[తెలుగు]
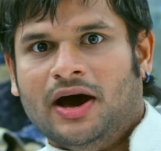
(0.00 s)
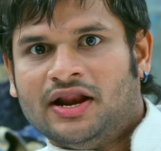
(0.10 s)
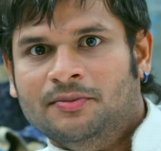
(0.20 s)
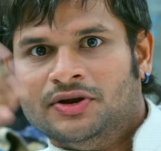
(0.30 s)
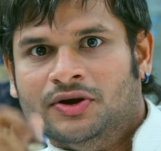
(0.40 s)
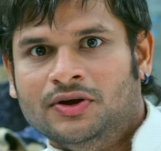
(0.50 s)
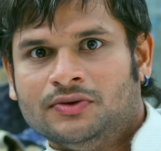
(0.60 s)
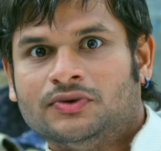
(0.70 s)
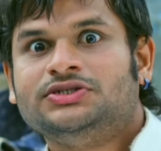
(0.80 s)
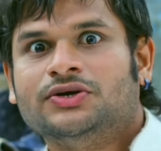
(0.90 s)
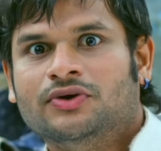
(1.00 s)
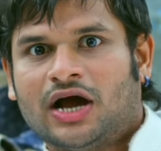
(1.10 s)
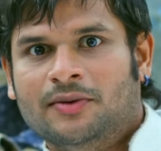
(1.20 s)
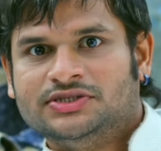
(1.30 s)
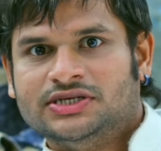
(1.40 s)
మారా మీరు కొంచెం కూడా
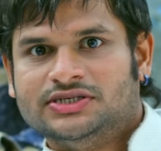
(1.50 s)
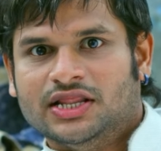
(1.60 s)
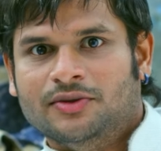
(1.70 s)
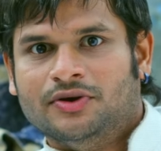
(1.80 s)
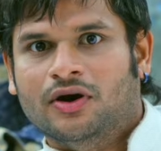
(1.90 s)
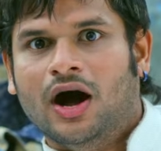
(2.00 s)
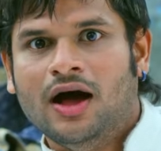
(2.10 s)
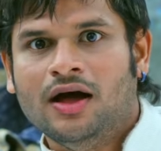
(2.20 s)
కామన్ సెన్స్ లేదా మీకు